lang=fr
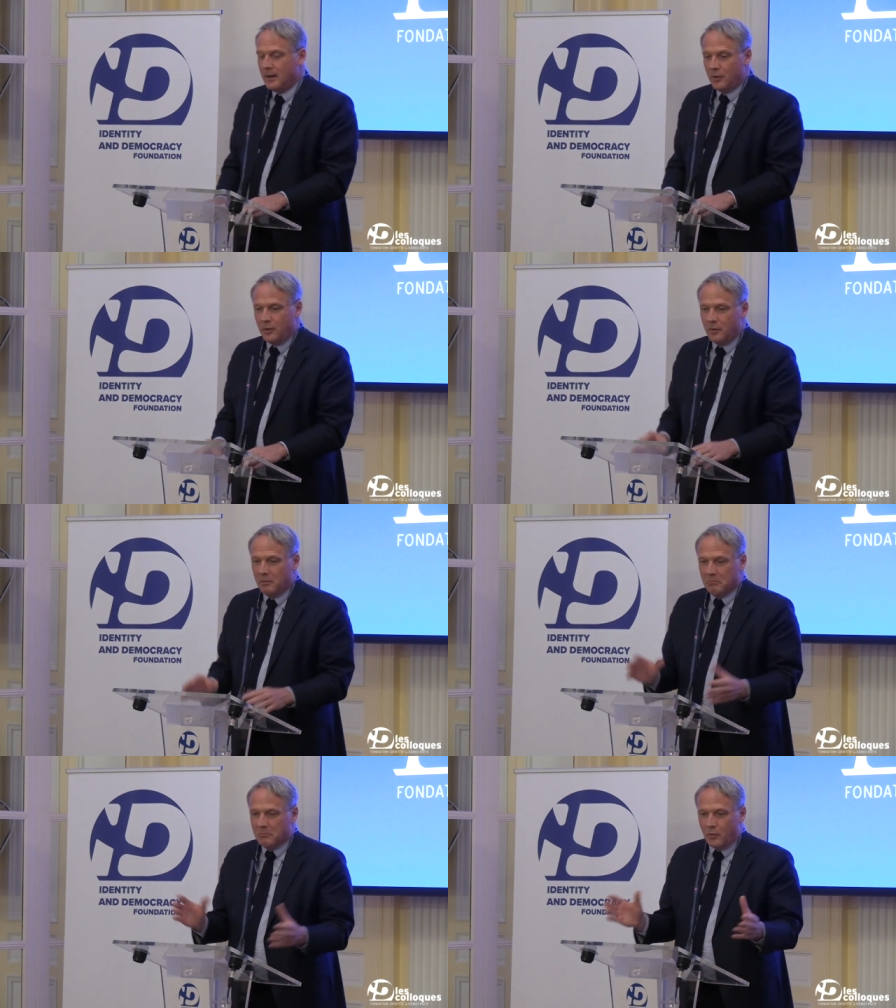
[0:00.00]
Euh,
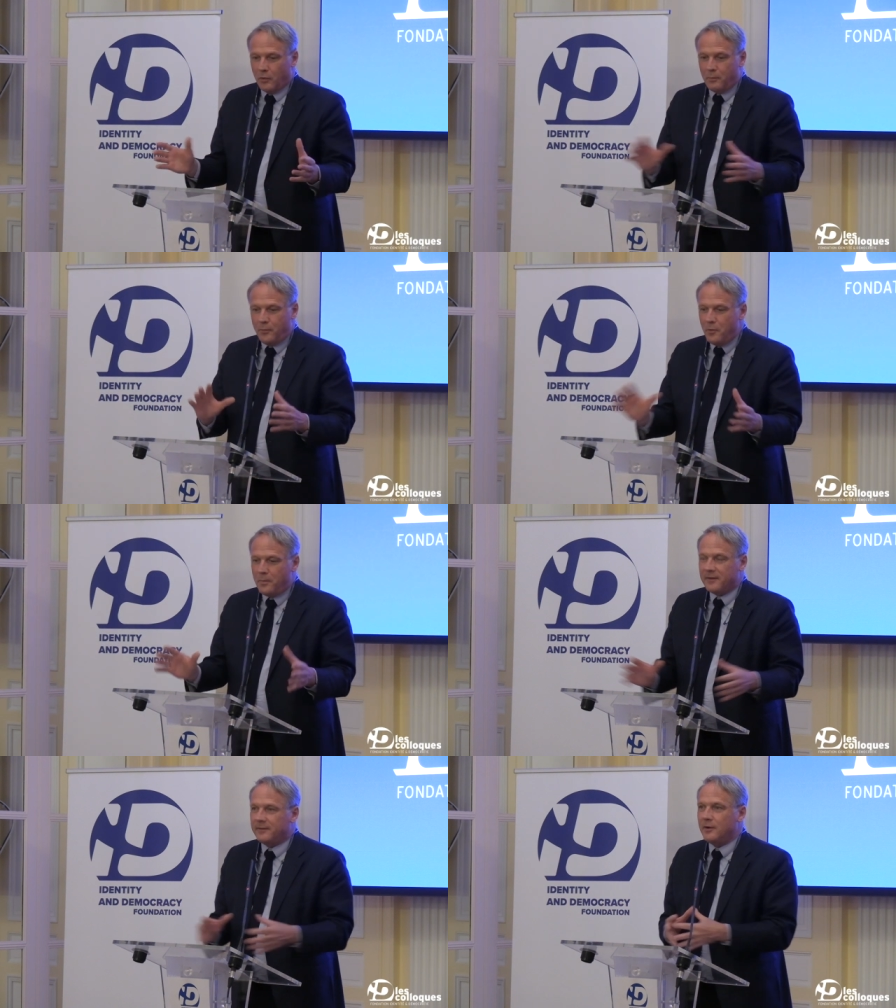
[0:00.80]
on peut le
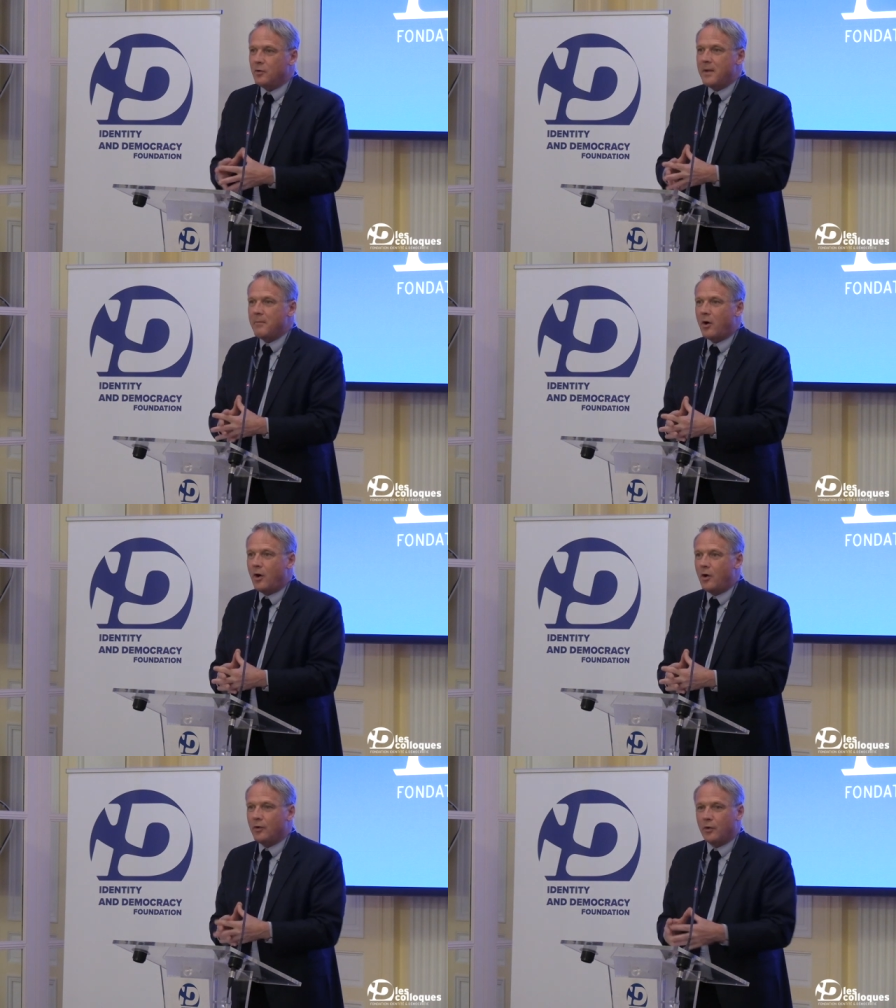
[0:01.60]
placer au même
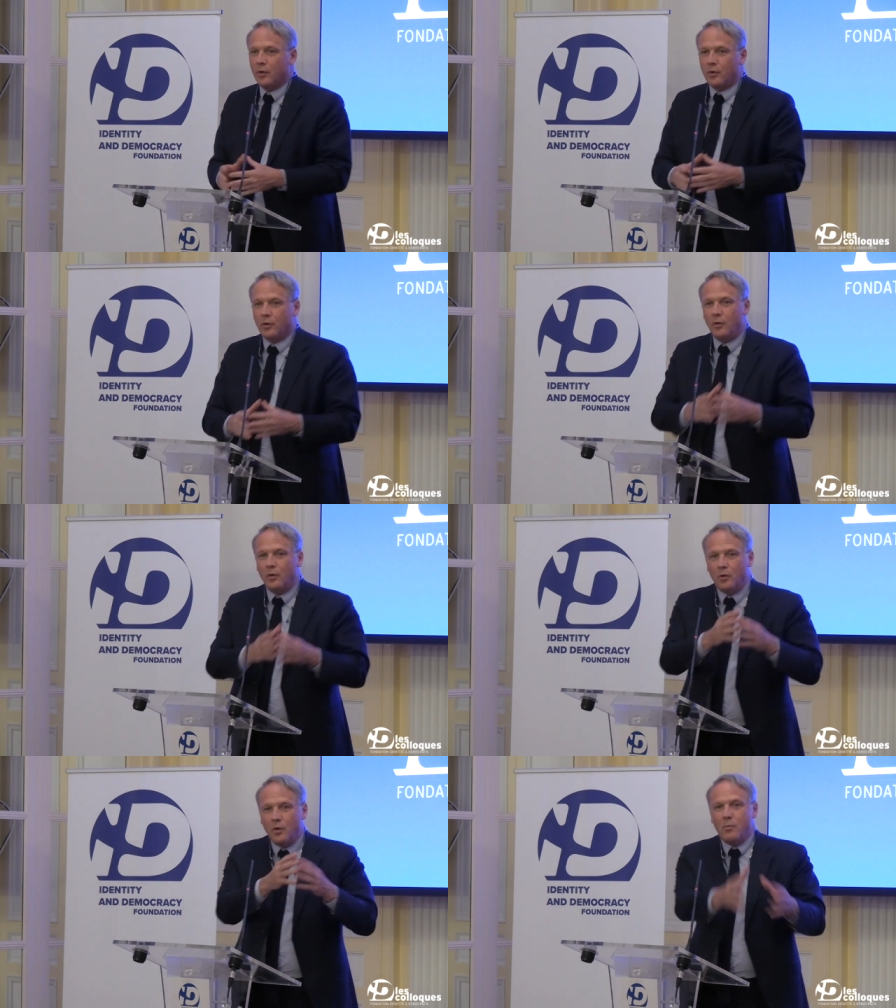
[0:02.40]
rang que,
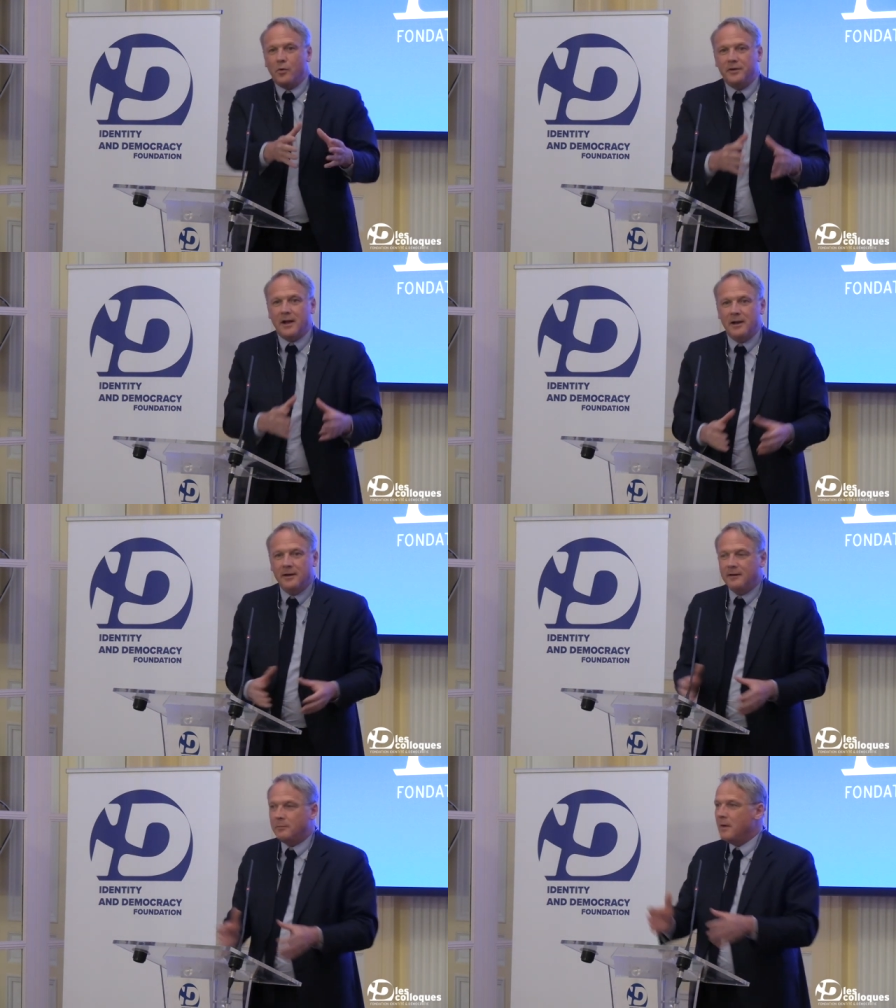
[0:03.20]
le,
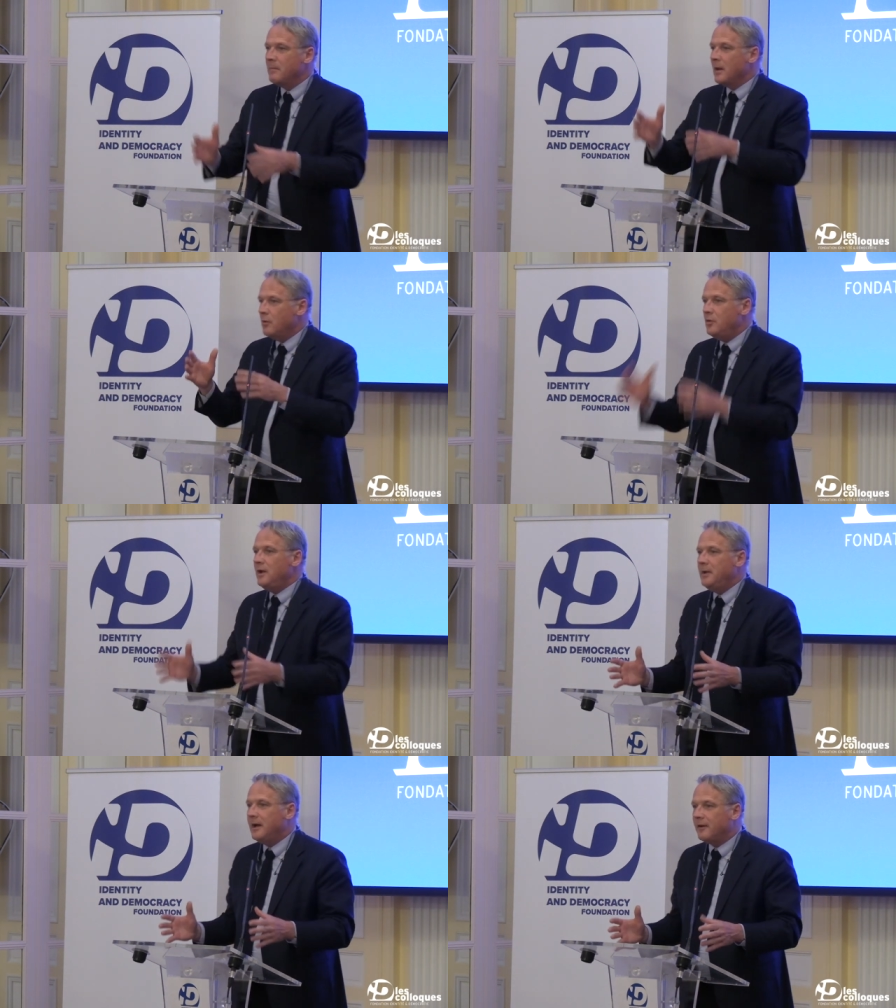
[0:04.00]
mondialisme ou
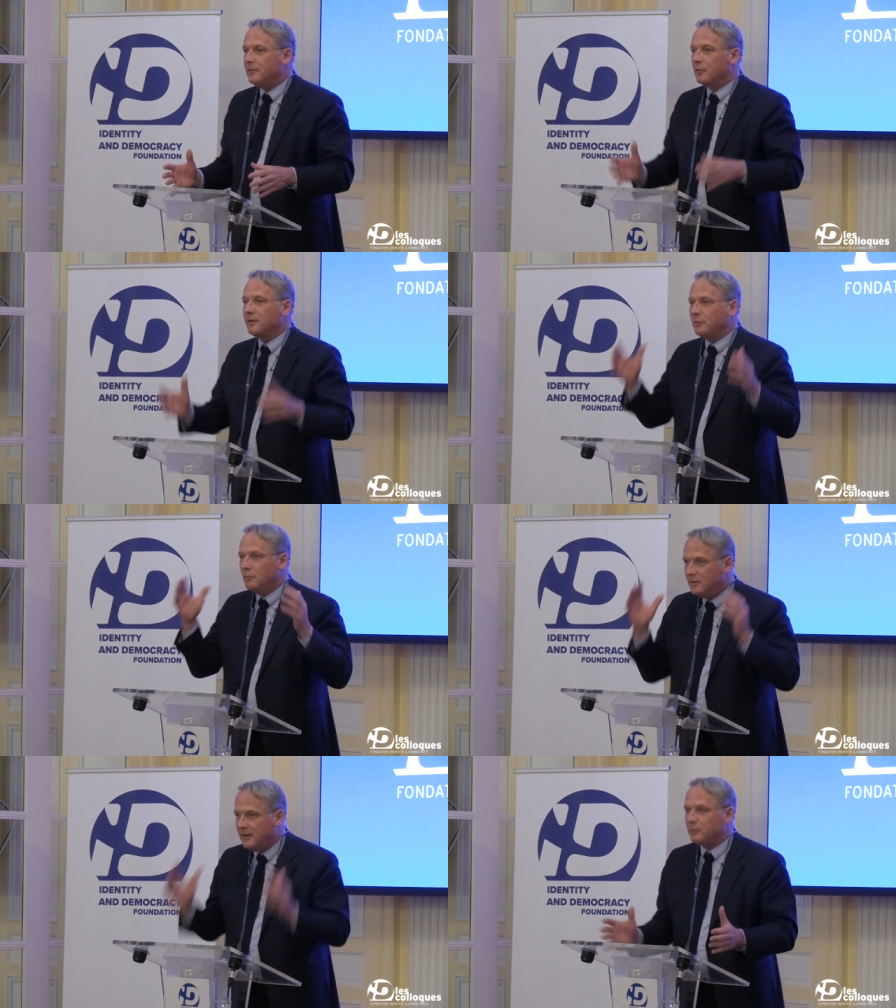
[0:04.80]
l'immigration. C'est
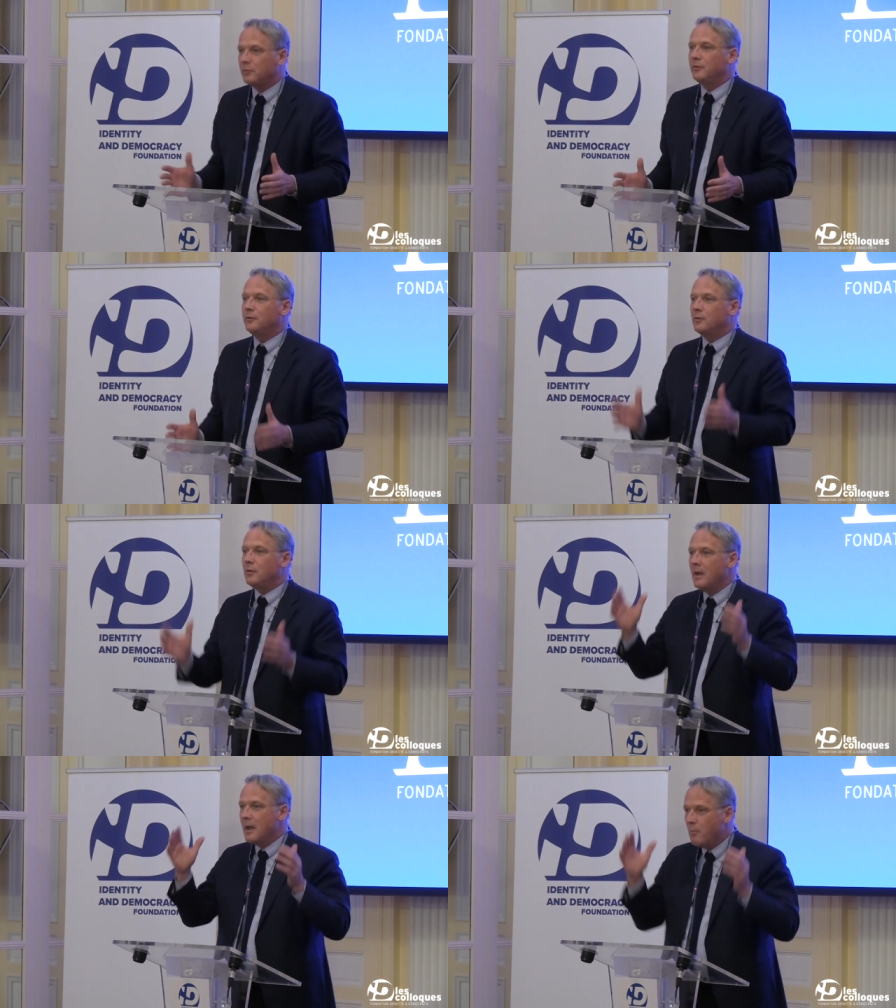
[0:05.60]
une
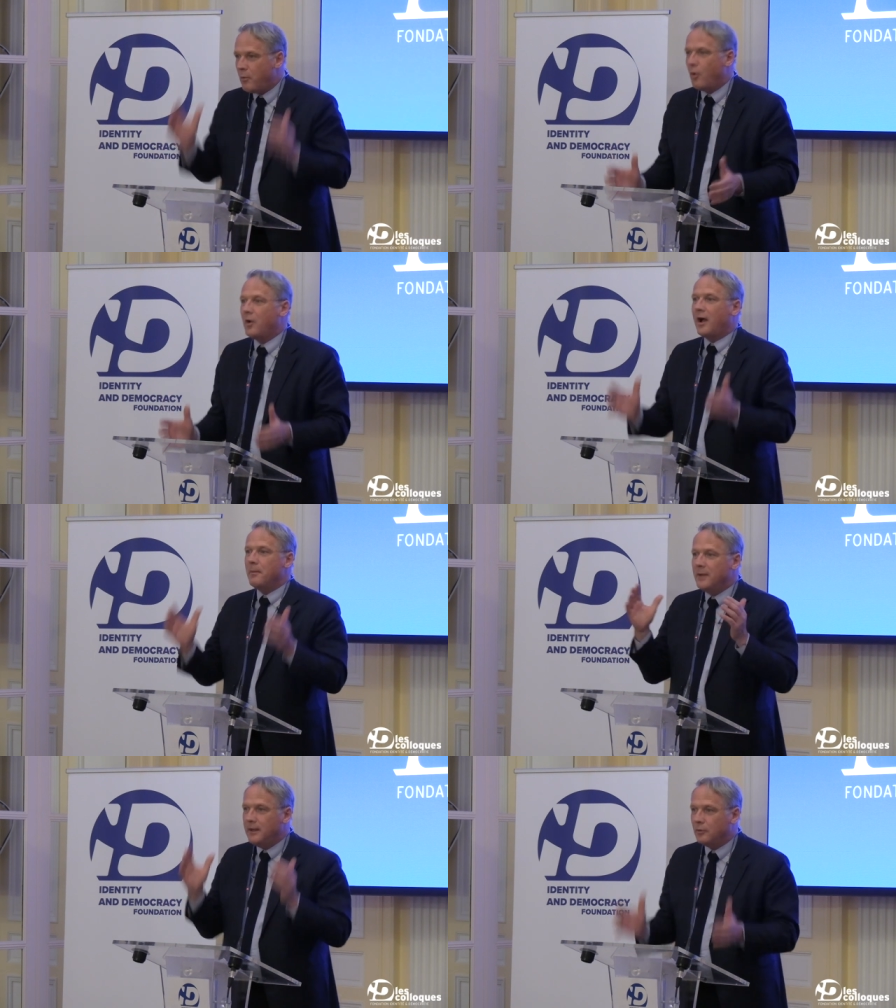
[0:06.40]
destruction
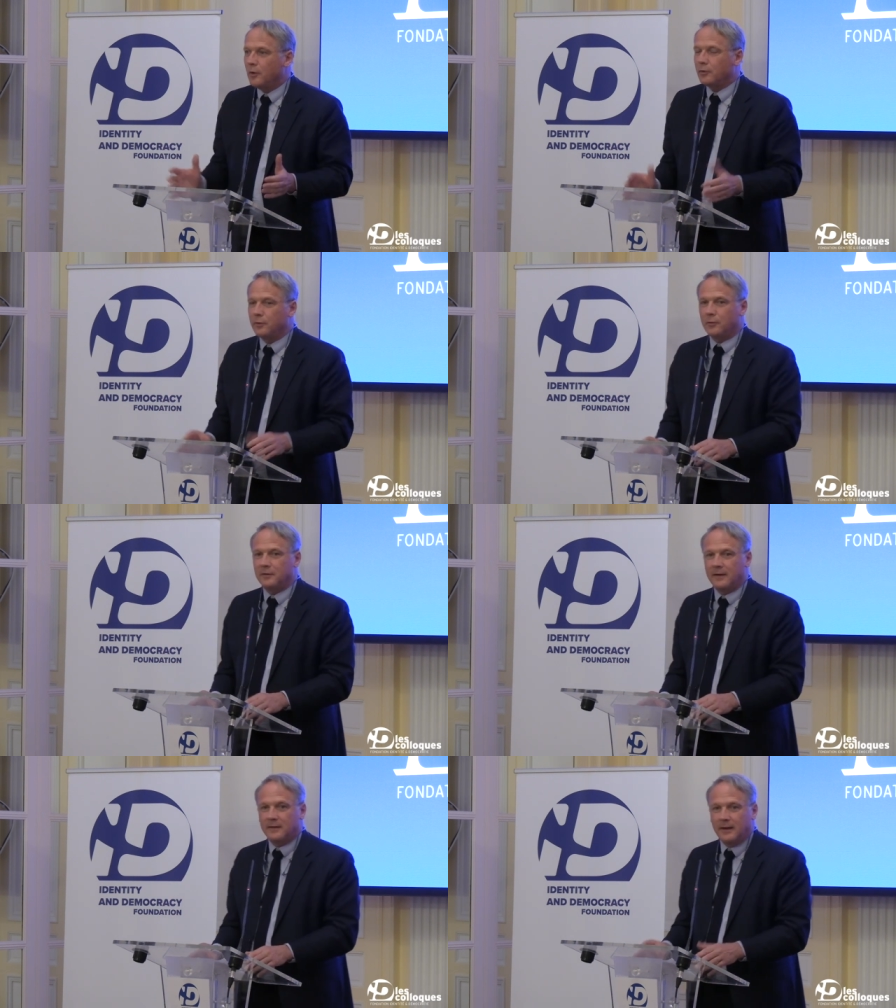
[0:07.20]
programmée de notre
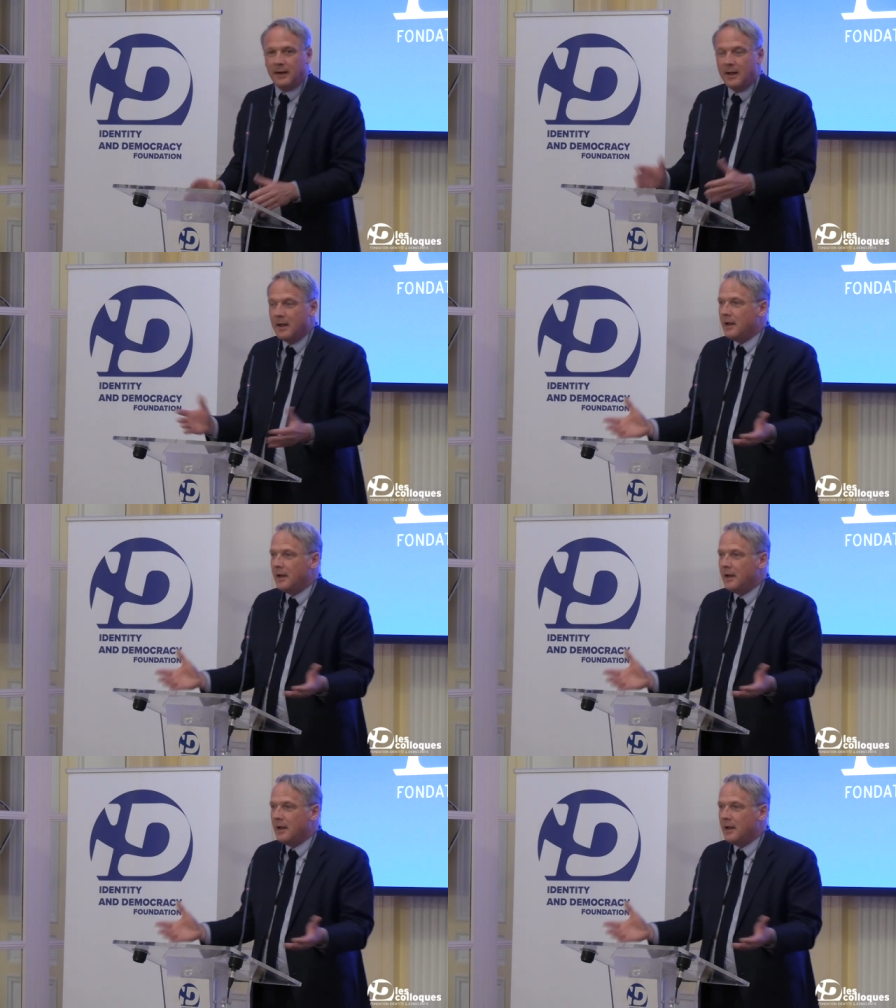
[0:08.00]
société.